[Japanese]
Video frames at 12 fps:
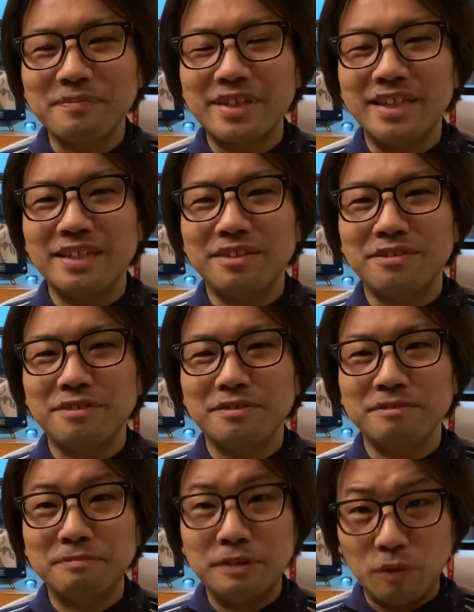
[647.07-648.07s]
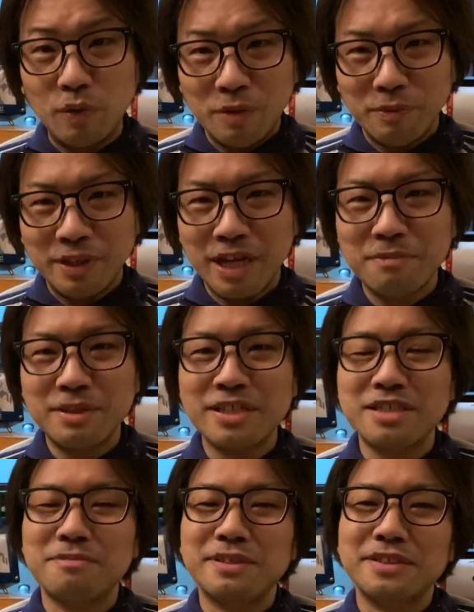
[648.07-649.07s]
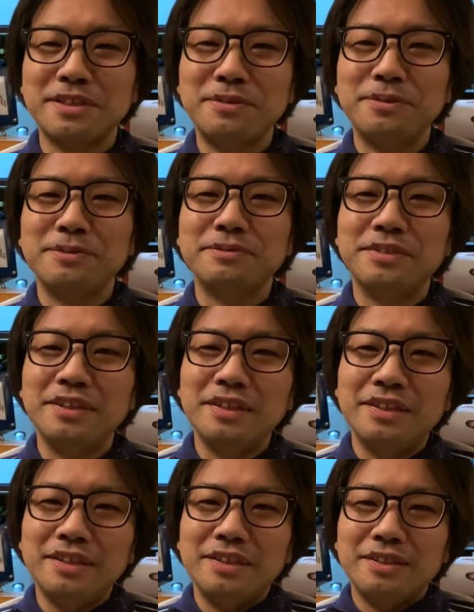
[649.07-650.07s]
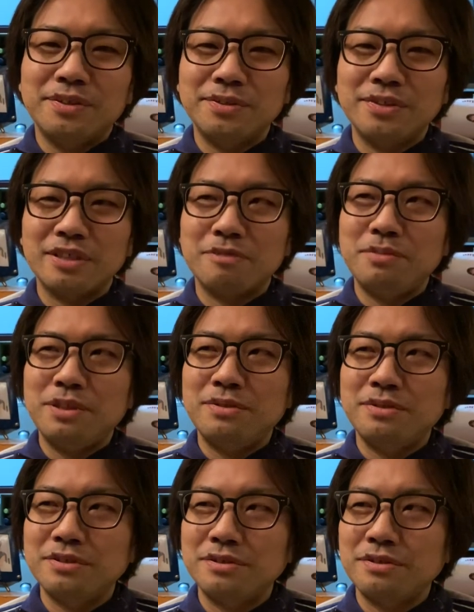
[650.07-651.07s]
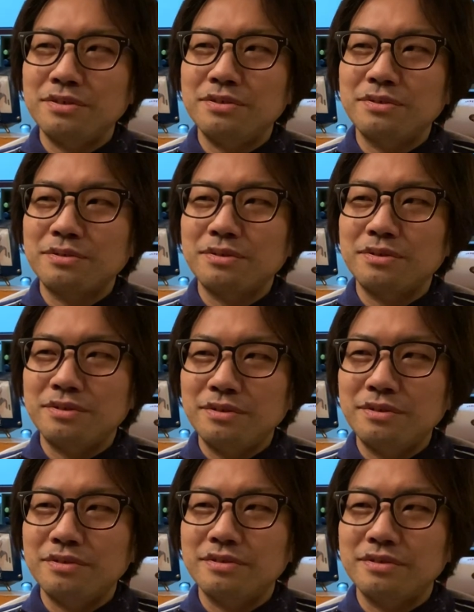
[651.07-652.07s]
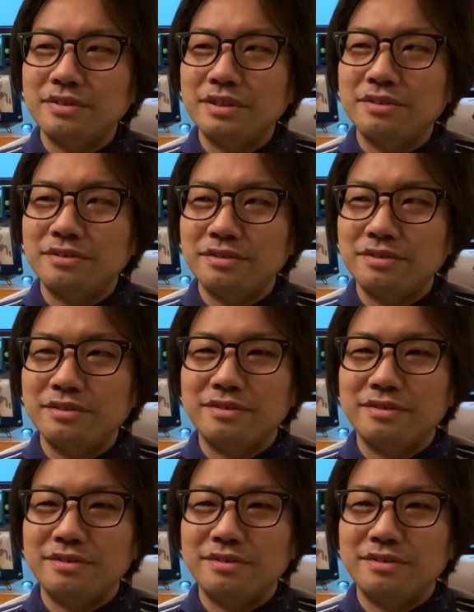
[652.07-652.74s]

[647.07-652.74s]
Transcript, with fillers: えーと、これでもだいぶ出してますけどおそらくビヨンズというところのあの